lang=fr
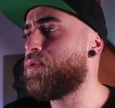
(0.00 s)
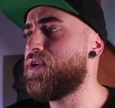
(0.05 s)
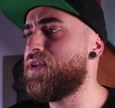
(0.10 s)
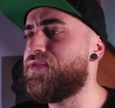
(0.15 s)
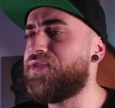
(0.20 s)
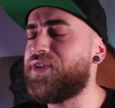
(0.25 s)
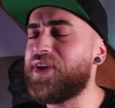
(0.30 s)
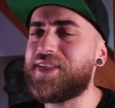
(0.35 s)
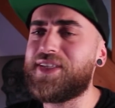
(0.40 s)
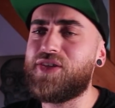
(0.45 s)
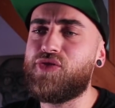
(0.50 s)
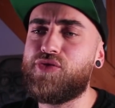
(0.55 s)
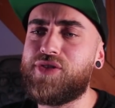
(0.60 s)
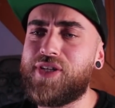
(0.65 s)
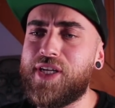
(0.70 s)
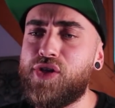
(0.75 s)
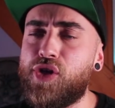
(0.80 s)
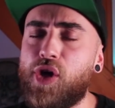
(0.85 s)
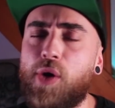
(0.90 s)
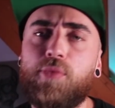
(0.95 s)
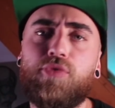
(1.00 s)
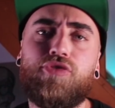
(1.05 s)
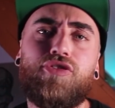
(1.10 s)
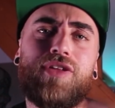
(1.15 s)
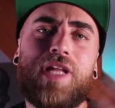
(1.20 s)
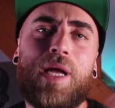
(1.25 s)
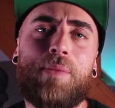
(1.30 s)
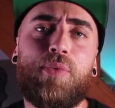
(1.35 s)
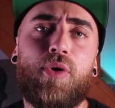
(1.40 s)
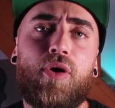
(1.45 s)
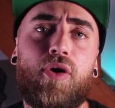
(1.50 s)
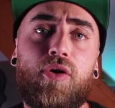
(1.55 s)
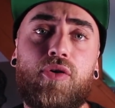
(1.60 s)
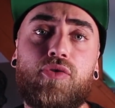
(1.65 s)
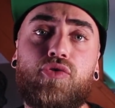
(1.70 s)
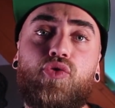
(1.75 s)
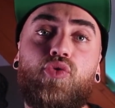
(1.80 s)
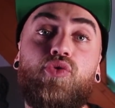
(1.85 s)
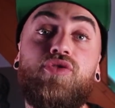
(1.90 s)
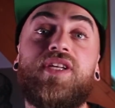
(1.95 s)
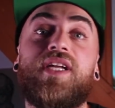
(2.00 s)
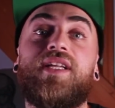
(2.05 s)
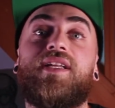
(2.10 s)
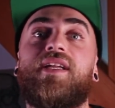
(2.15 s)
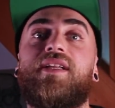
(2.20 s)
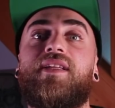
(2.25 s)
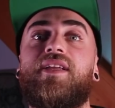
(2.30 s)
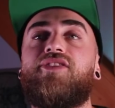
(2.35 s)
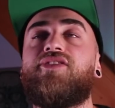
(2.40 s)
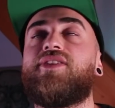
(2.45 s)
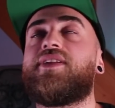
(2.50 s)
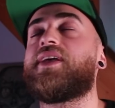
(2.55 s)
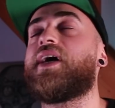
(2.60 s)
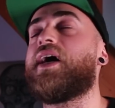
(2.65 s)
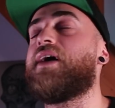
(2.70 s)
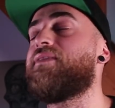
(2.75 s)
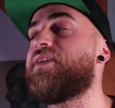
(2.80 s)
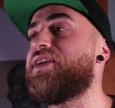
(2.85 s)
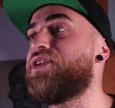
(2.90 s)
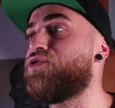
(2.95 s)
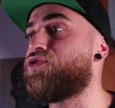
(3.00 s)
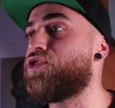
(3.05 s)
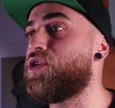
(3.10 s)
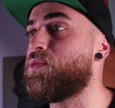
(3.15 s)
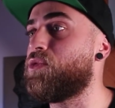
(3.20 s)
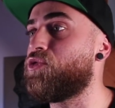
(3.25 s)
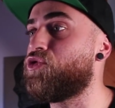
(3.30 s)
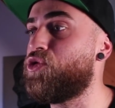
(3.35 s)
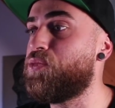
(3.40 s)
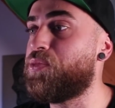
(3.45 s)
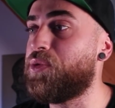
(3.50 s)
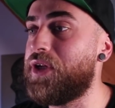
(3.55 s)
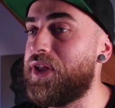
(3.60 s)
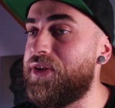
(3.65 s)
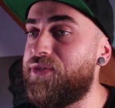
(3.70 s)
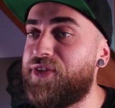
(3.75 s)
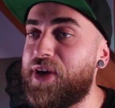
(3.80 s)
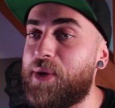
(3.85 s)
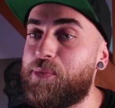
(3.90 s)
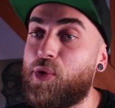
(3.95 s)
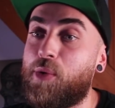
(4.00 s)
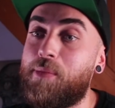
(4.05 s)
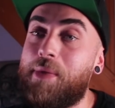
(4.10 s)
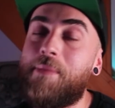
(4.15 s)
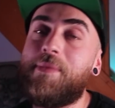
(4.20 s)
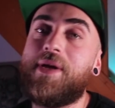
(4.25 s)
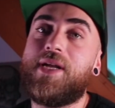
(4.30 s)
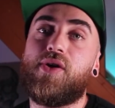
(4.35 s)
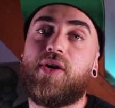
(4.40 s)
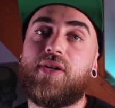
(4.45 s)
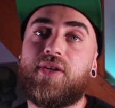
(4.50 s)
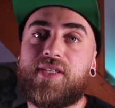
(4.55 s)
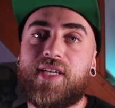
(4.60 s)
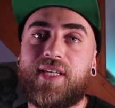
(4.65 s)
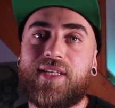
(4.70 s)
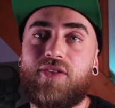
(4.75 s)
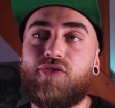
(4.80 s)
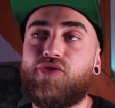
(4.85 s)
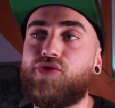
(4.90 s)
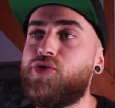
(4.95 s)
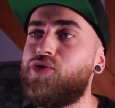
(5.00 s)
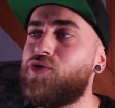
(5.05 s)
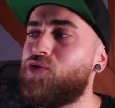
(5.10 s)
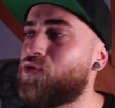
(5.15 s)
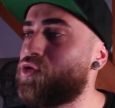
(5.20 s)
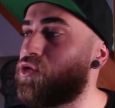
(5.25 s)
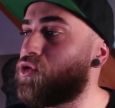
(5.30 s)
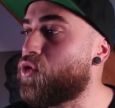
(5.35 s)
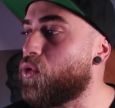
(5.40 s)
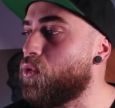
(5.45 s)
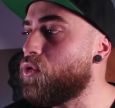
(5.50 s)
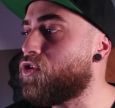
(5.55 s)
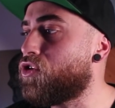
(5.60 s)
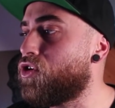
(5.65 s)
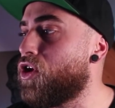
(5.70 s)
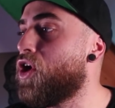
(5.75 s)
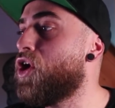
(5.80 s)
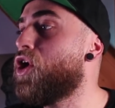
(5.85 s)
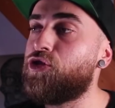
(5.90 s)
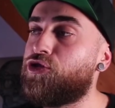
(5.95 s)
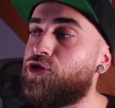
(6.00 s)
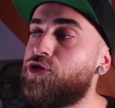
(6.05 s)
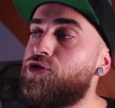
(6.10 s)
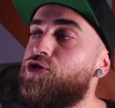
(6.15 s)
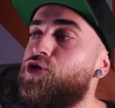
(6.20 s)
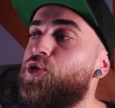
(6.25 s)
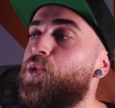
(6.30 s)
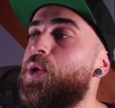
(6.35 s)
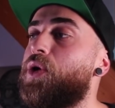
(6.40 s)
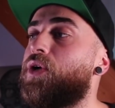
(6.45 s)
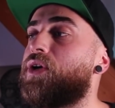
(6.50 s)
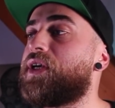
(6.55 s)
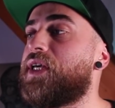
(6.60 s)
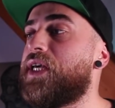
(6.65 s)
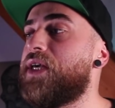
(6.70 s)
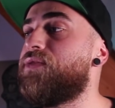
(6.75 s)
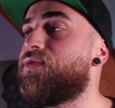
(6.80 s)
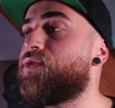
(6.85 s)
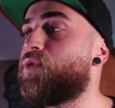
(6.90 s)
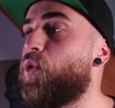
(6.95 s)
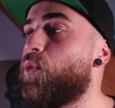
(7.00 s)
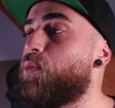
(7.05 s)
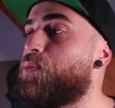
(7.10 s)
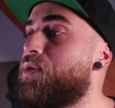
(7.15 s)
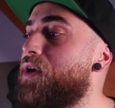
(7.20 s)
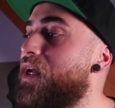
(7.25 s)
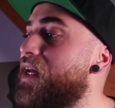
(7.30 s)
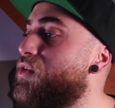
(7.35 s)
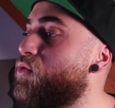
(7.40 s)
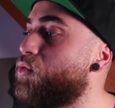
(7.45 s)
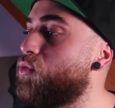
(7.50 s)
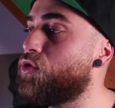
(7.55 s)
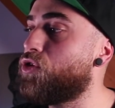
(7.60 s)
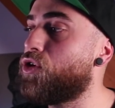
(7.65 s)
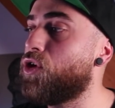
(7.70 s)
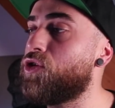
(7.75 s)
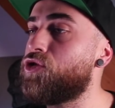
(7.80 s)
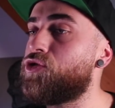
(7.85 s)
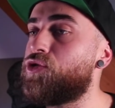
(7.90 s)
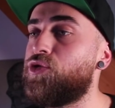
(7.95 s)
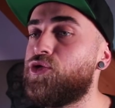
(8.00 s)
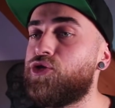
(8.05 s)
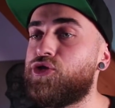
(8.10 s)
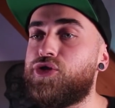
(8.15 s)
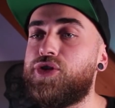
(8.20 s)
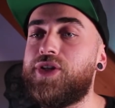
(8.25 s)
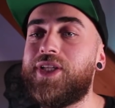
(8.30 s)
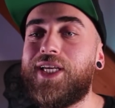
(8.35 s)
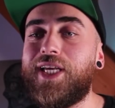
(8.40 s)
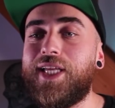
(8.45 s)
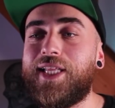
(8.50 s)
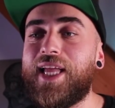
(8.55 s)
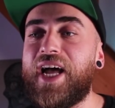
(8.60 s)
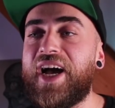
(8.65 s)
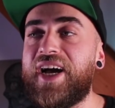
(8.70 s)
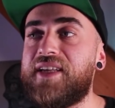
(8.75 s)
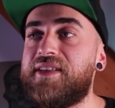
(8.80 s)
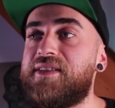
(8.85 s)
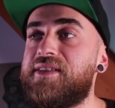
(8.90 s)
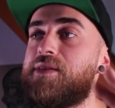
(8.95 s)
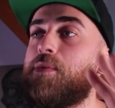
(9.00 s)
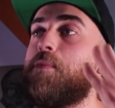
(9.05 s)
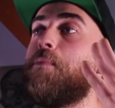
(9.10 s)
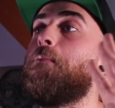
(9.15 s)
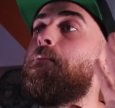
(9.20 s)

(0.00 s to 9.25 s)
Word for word: Polyphia, c'est juste énorme, j'en apprends. Tout cet été, j'ai travaillé justement du Polyphia pour m'améliorer dans certaines choses. Donc, je suis en kiff complet tout le temps sur le jeu des guitaristes.